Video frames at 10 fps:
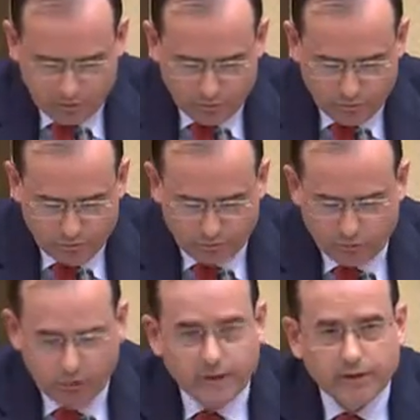de alumnos
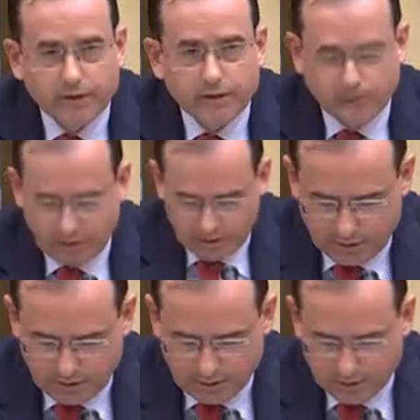escolarizados
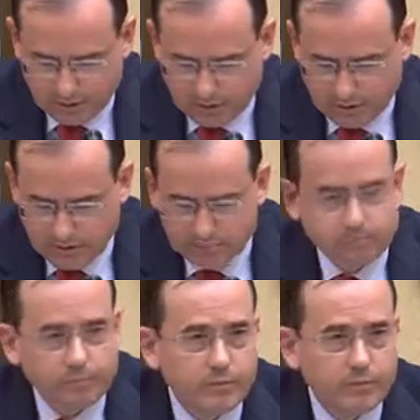red concertada,